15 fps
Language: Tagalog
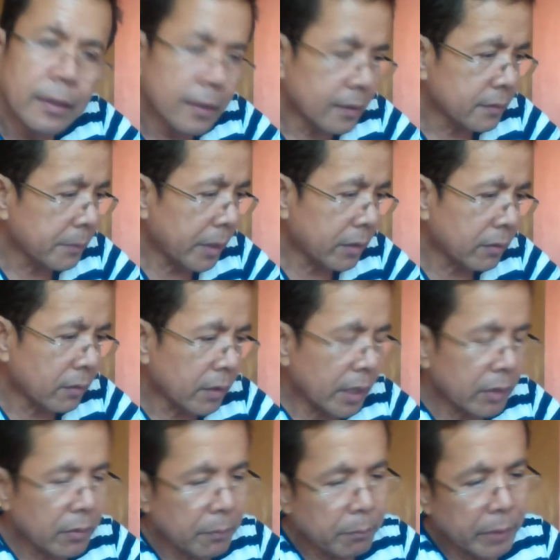Kasi meron ako
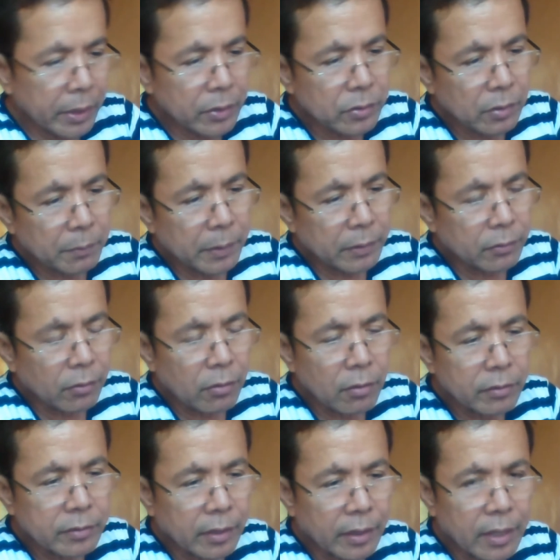ginawang video patungkol
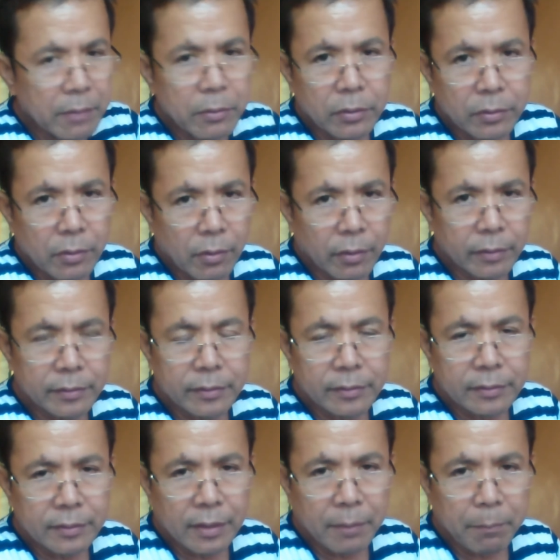sa labor
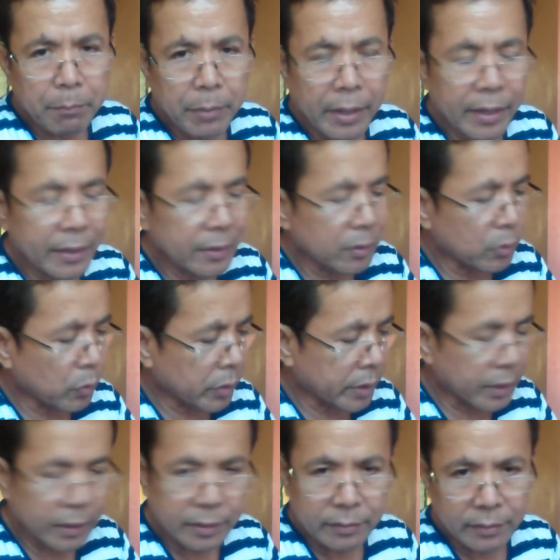cost sa
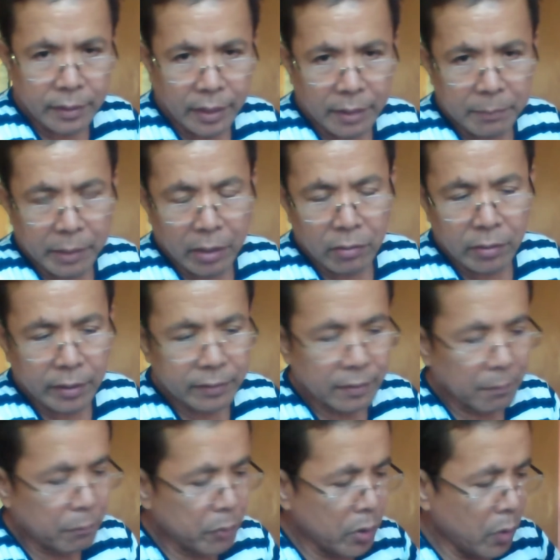paintwork. Okay, meron
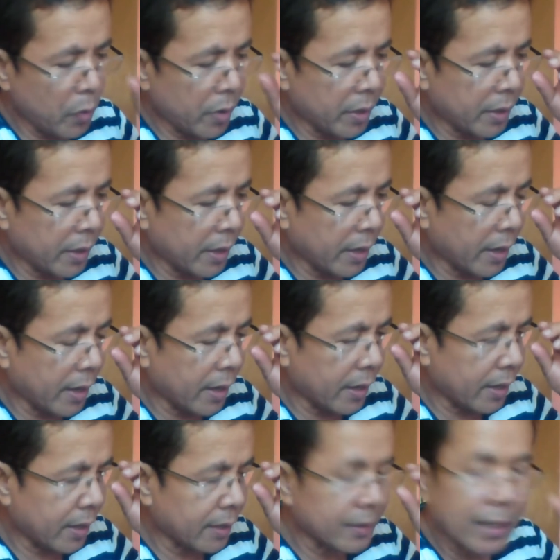isang viewer ang
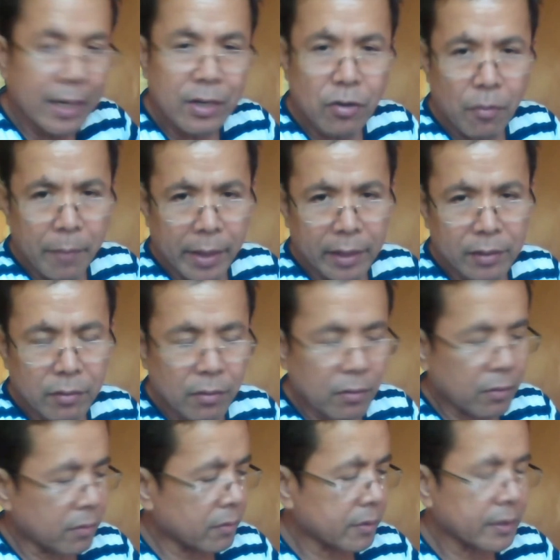uh, nagkomento.
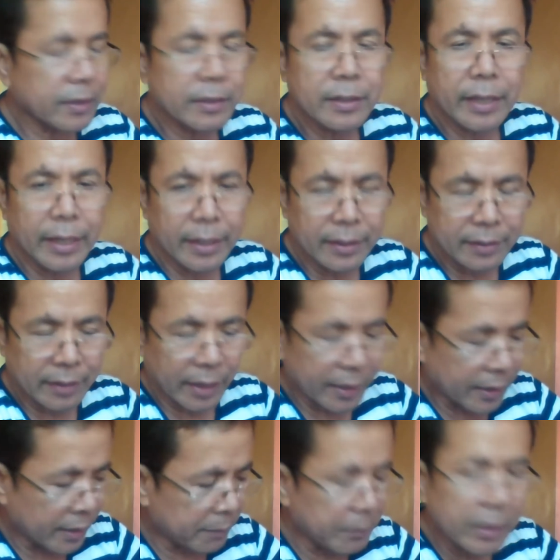Okay,
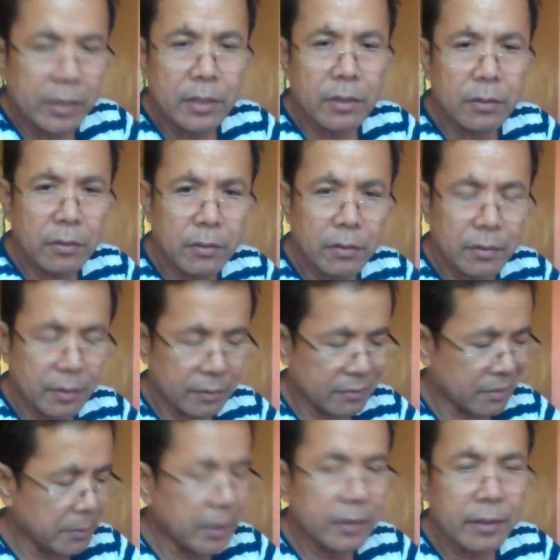medyo
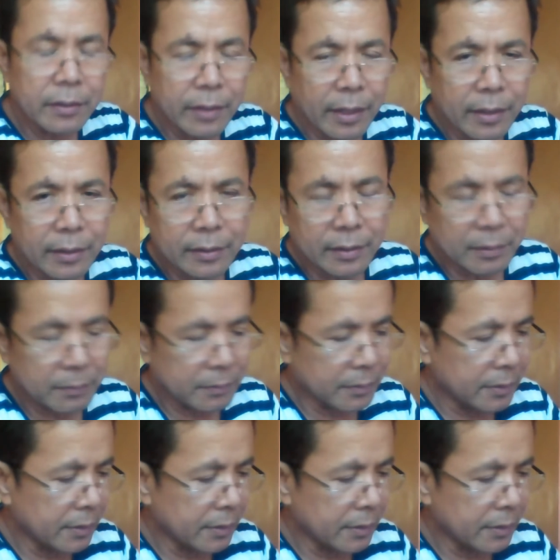ano itong negative.